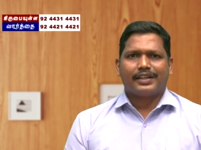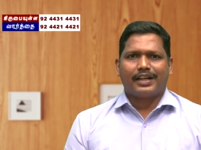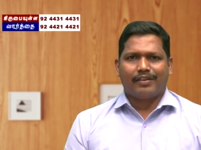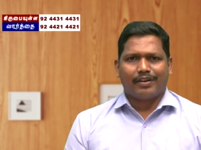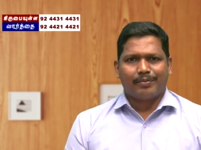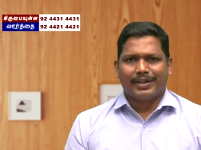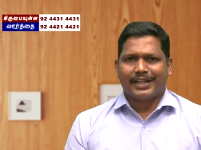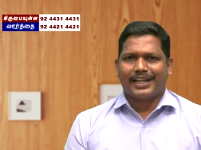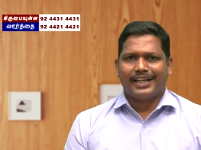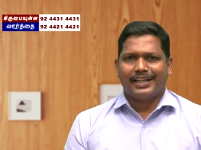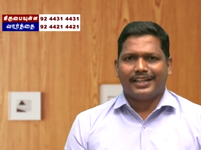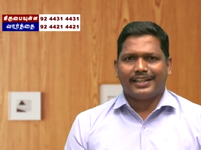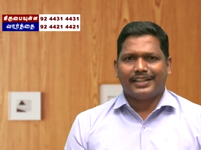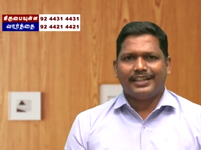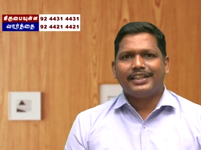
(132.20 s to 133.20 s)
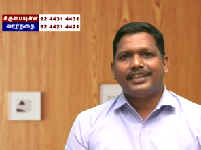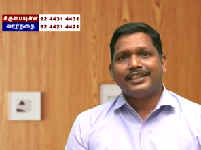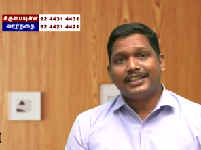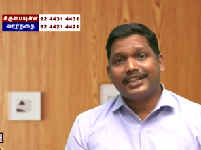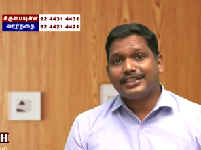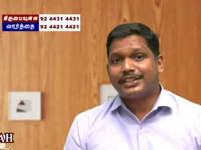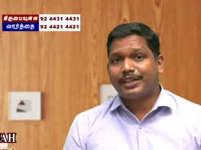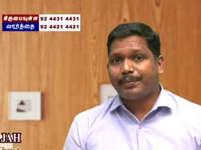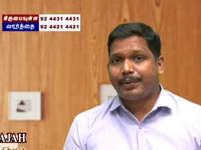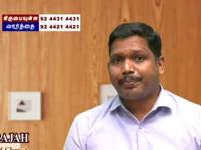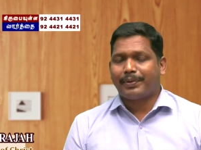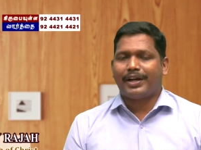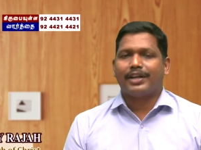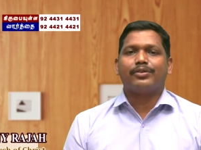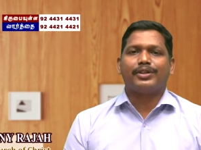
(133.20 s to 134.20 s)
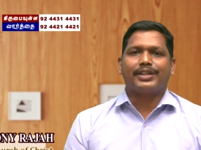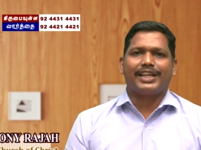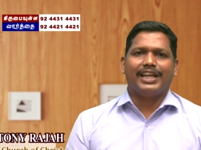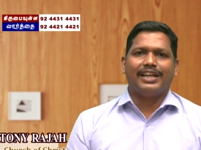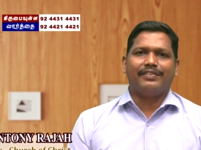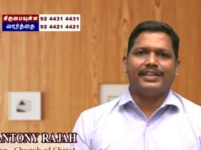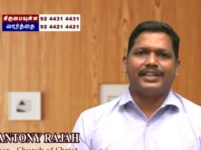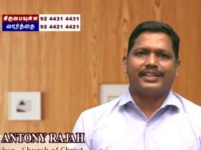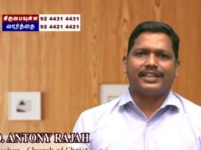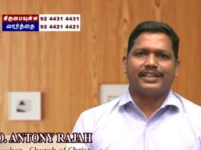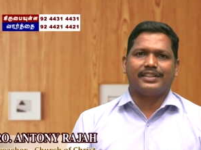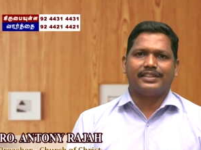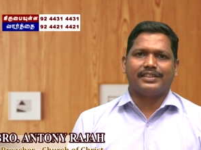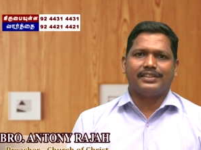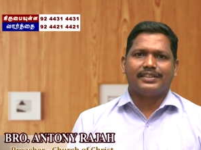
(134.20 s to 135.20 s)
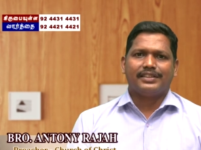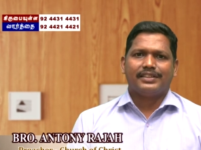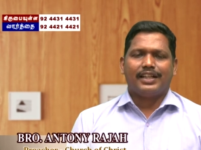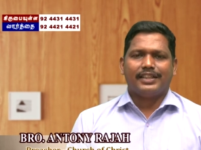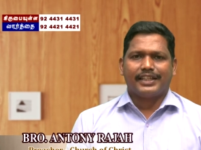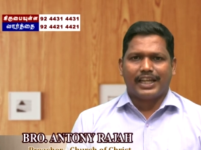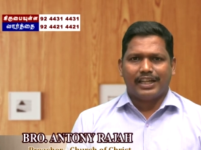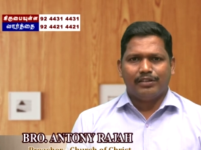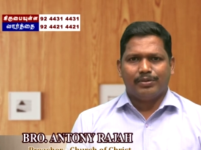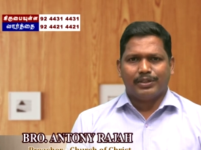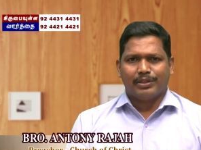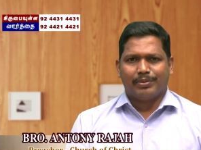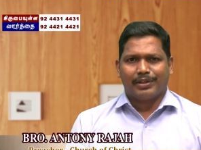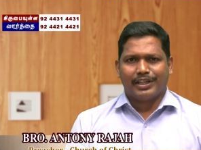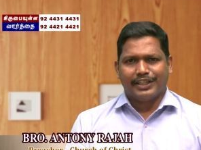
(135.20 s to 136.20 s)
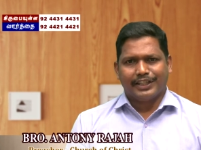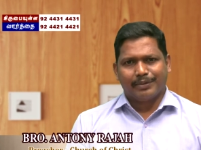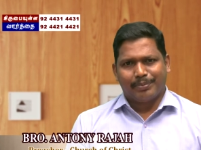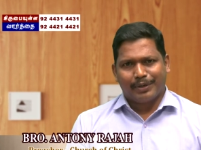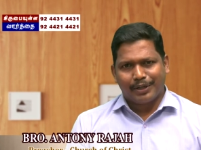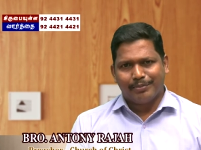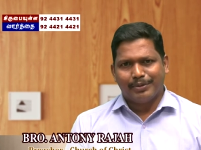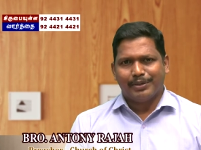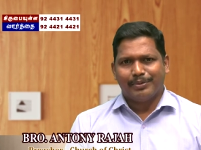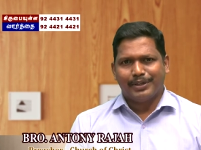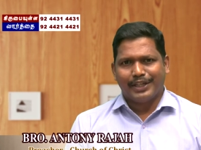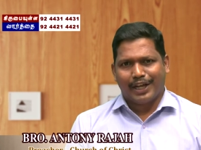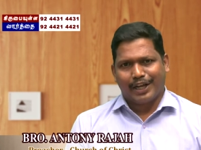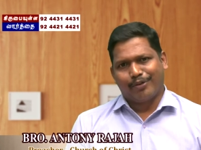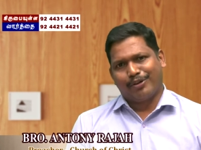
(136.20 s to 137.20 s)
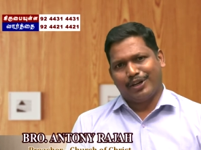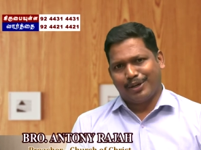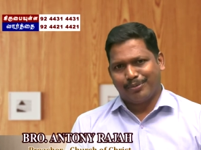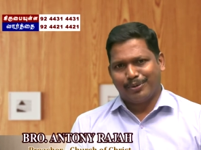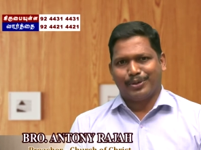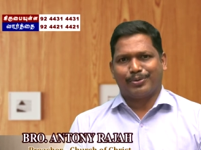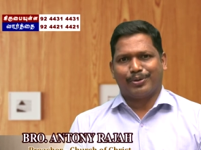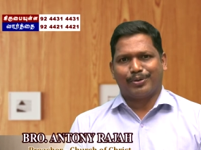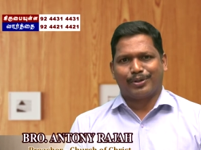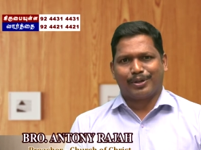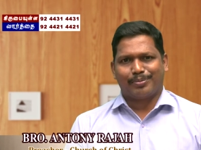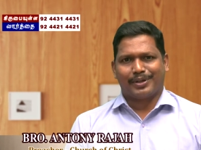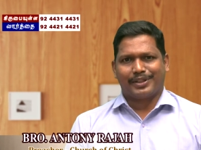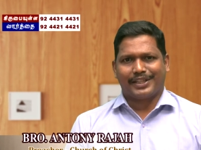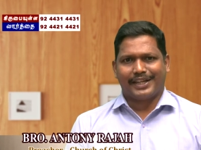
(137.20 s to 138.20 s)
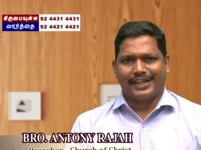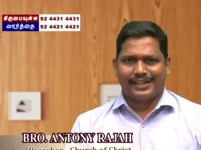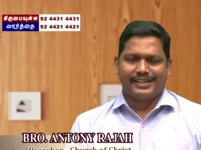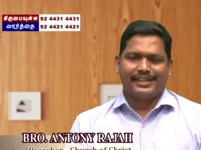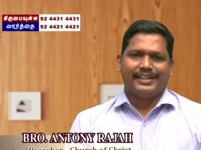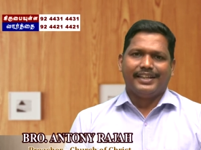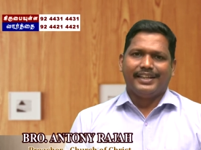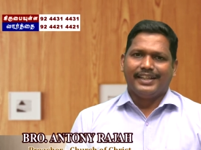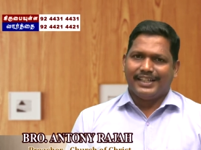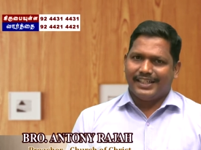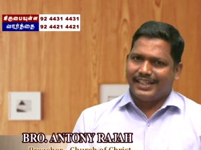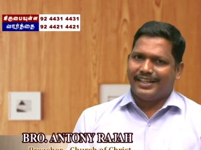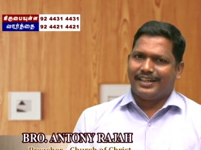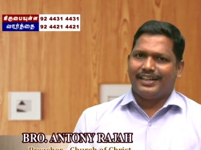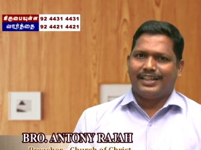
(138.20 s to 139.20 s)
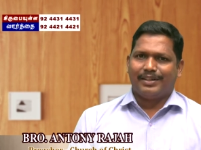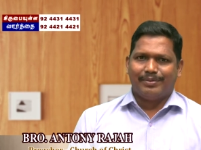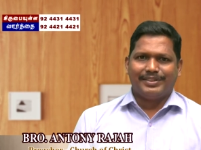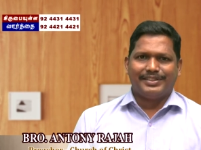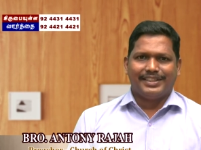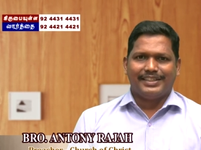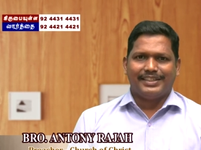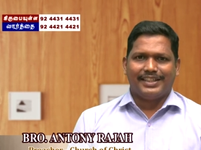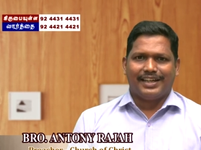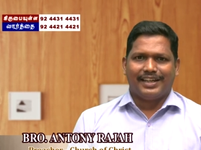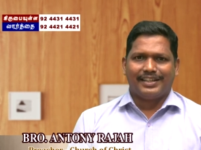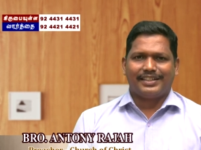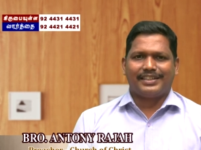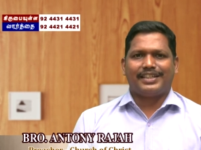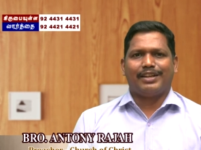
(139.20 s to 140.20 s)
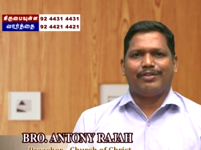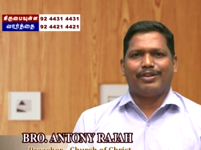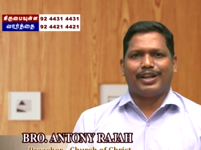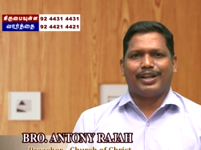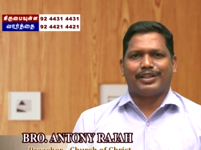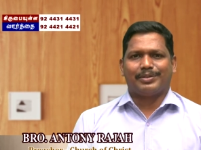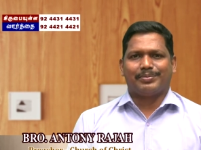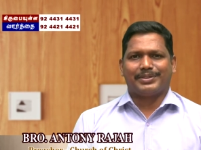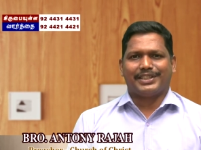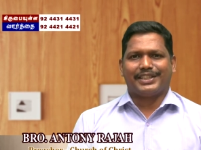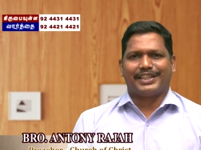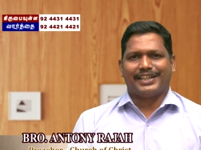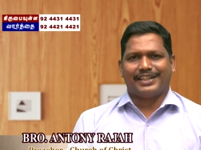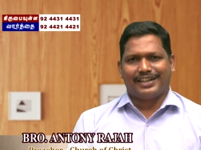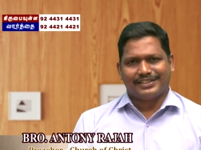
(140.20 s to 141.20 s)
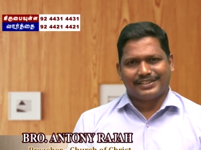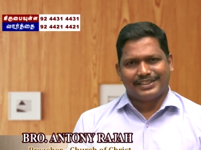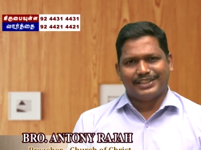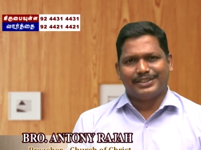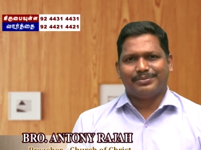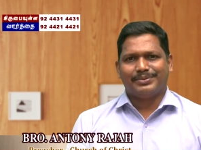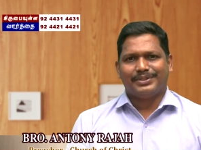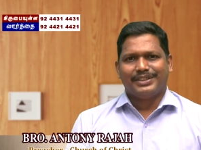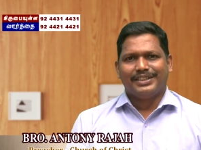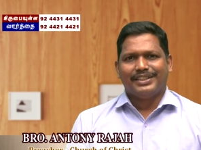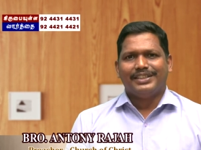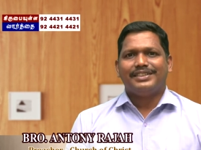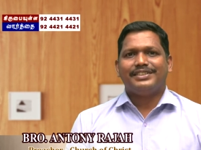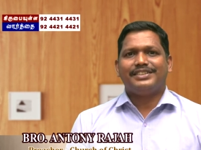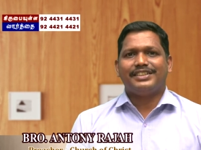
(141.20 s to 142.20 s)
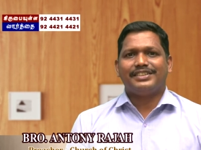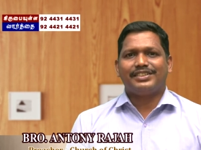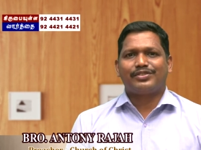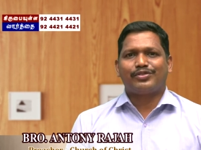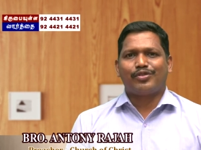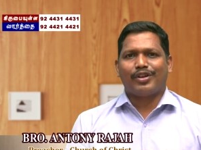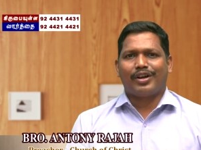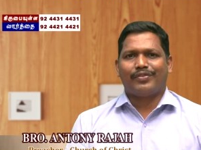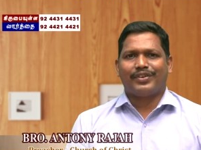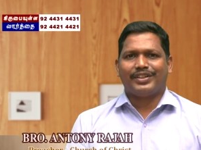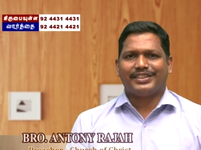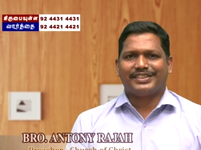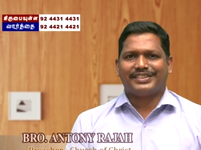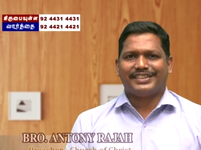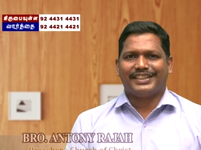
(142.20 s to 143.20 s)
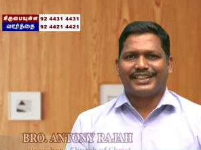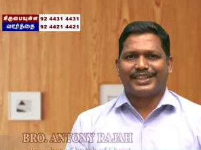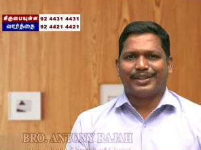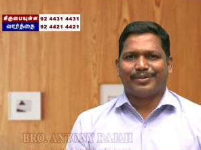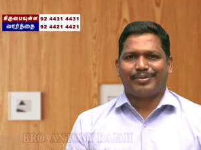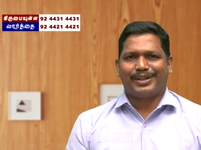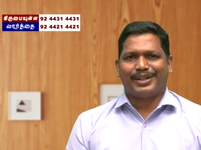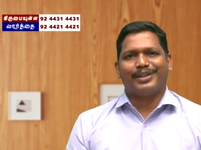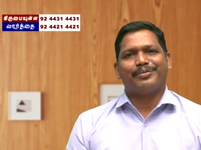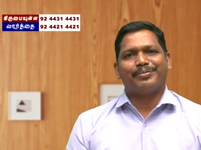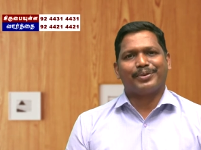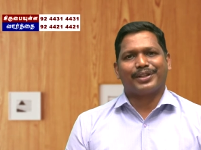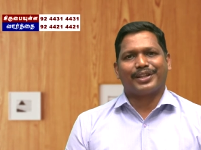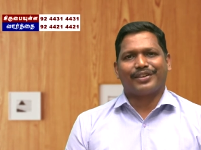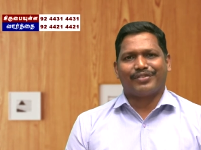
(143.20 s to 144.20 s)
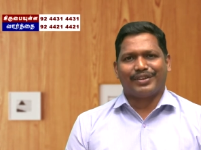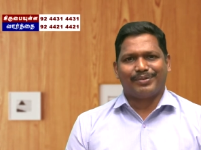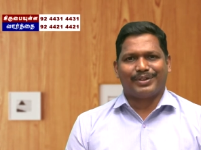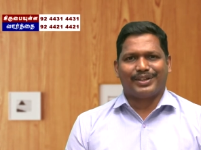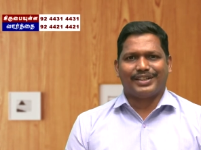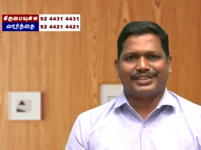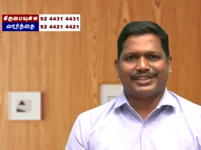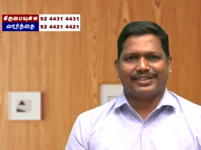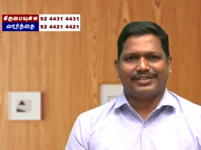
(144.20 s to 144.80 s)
கவனமாக கேளுங்க நிகழ்ச்சிக்கு பிற்பாடு ஒரு கேள்வி இருக்கிறது அந்த கேள்வி பதில் பதில் நீங்கள் பங்கு பெறும்படியாக உங்களை அன்போடு கூட ஊக்கப்படுத்துகிறேன் இந்த நாளில் நம்முடைய செய்தியாளர் கிருவலார்த்தி பத்திரிகையின் ஆசிரியரும் ஜிசி ஸ்கூல் ஆஃப் அஞ்சஸ் இயக்குனருமான போதகர் பிலமோன் ராஜா